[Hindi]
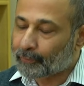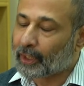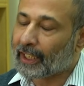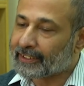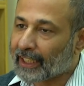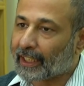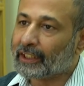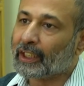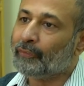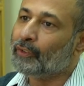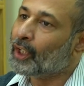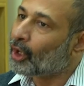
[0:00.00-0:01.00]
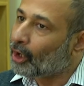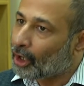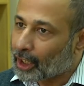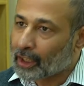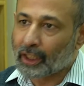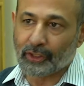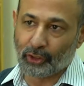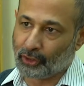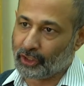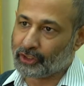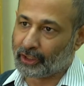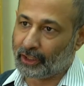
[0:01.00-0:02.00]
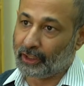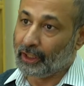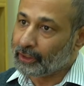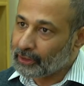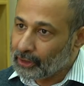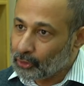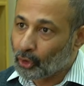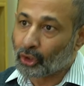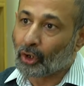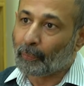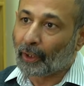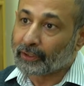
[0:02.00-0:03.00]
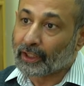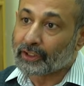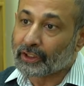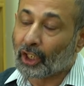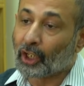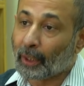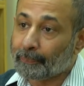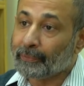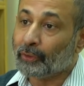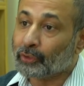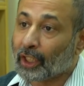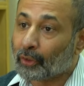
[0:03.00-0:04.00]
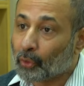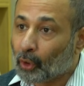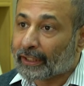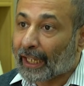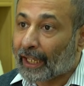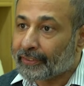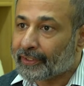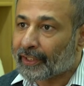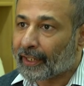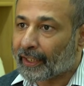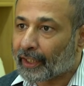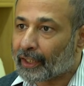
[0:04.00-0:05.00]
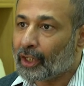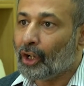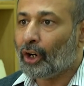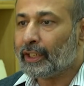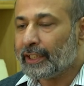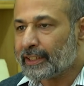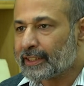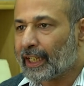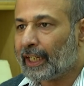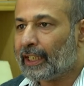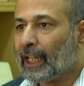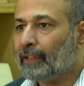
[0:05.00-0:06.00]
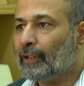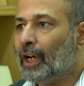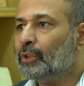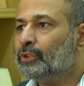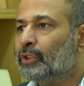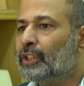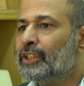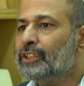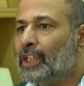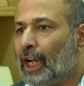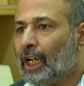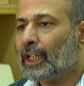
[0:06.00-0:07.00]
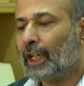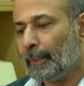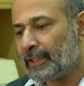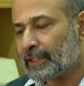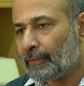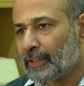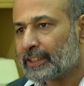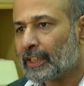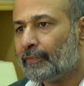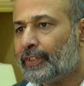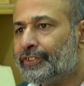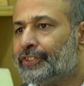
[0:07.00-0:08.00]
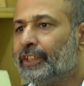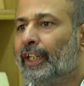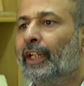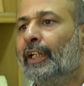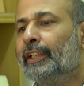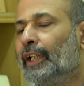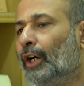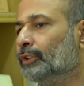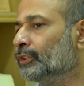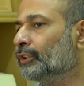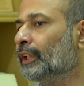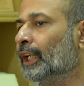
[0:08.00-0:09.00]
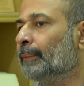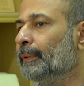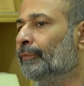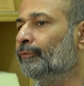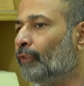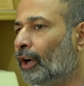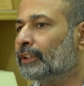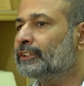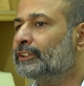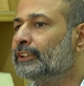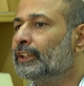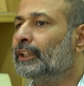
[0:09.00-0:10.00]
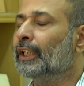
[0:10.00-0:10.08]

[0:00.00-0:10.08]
एग्जीक्यूटिव और जुडिशरी तीनों को बहुत अच्छे और अपने उनके रोल के अंदर रहकर और इसके अलावा उन्होंने जहाँ कभी सिविल सर्वेंट से या उन्होंने कभी फौज जी